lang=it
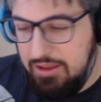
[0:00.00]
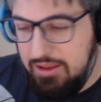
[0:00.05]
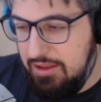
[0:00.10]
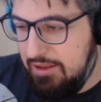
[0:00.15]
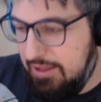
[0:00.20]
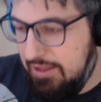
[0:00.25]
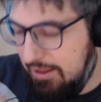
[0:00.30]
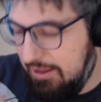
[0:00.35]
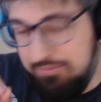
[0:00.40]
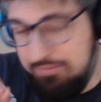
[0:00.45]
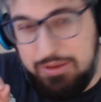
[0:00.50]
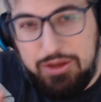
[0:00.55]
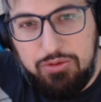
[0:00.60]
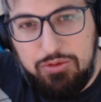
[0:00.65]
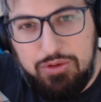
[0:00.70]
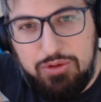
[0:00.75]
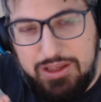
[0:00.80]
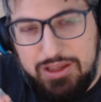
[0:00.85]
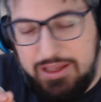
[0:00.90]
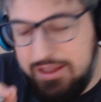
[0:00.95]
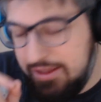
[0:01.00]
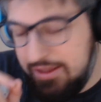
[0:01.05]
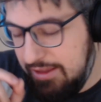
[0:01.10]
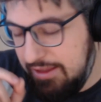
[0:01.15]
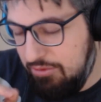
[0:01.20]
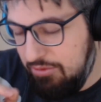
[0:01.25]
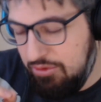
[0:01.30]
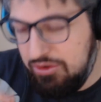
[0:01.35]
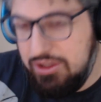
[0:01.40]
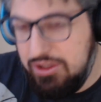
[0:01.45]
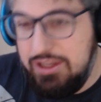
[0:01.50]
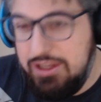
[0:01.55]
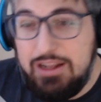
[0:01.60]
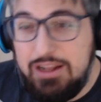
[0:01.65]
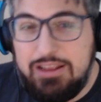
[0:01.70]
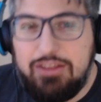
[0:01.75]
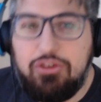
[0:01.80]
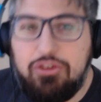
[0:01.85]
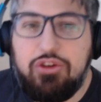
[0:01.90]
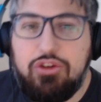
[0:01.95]
Che piccola chicca, vuol dire,
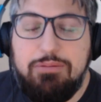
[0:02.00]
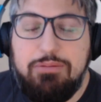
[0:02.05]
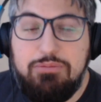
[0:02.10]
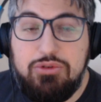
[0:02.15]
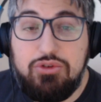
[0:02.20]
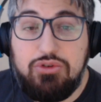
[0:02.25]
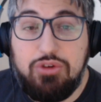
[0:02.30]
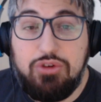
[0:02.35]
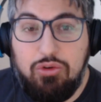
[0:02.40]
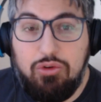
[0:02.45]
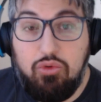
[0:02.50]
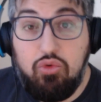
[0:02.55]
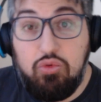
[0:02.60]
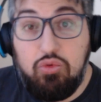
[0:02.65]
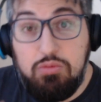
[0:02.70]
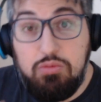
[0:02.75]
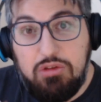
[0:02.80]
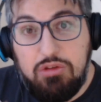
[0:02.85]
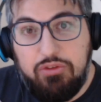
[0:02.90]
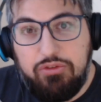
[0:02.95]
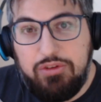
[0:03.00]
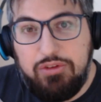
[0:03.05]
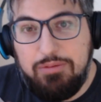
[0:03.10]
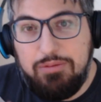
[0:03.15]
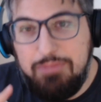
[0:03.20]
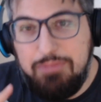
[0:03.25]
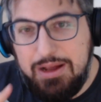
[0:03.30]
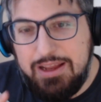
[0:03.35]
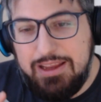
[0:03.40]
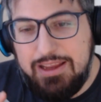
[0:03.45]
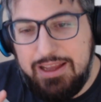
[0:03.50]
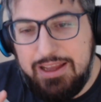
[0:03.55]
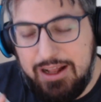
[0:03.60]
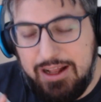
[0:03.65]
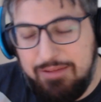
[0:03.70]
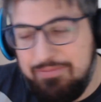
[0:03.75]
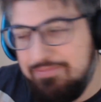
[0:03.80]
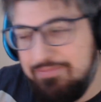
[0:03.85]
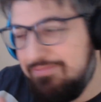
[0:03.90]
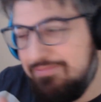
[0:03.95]
Tokyo Game Show Ubisoft mancherà.
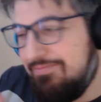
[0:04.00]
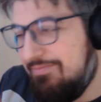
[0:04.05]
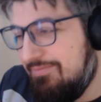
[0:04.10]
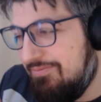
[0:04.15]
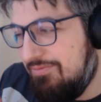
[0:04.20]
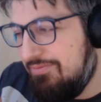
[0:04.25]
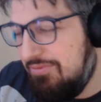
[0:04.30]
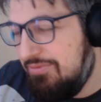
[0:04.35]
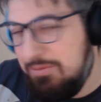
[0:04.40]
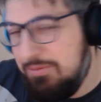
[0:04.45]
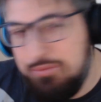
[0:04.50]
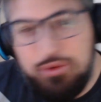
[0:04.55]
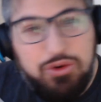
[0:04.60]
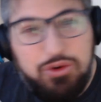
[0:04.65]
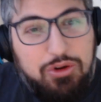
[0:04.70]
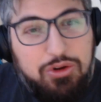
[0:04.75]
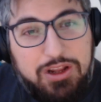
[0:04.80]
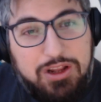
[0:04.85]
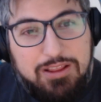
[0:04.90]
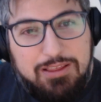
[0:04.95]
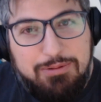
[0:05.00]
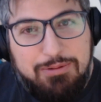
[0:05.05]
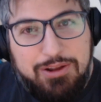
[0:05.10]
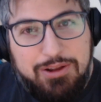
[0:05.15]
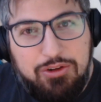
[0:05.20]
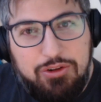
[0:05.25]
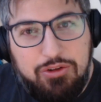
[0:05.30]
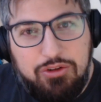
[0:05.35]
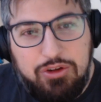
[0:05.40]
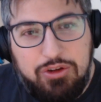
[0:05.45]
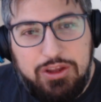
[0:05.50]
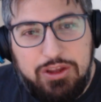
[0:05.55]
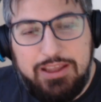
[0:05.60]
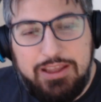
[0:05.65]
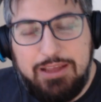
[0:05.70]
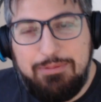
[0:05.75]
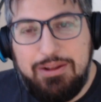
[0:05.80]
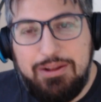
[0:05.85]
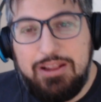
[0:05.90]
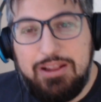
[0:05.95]
notizie per noi
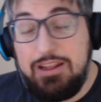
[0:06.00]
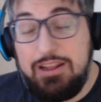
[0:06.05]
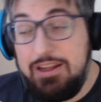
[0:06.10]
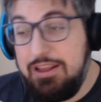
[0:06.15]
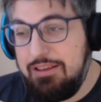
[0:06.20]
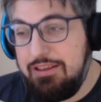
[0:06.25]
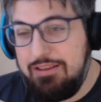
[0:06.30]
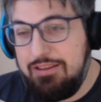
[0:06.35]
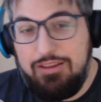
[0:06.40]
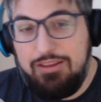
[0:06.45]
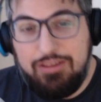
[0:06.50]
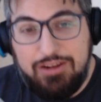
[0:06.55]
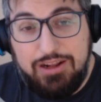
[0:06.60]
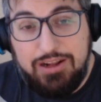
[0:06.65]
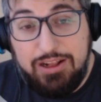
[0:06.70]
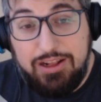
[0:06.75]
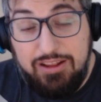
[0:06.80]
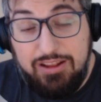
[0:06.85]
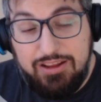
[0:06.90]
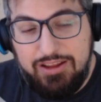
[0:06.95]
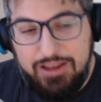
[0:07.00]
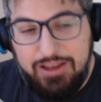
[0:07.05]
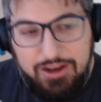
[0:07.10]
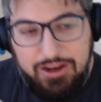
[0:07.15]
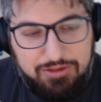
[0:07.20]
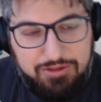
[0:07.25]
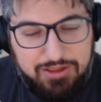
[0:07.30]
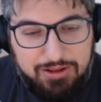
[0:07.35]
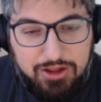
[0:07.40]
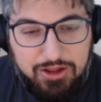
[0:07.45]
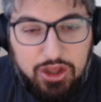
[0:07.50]
amanti di essere Creed, chi lo sa.